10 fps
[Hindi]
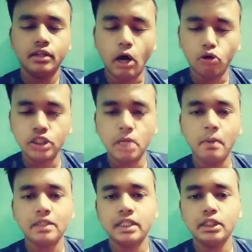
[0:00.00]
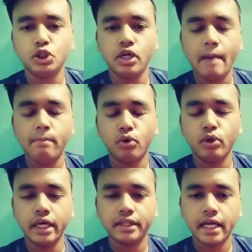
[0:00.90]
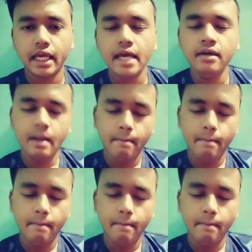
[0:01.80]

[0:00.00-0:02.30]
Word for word: थाउजेंड परसेंट जो है आप लोग को देखने के लिए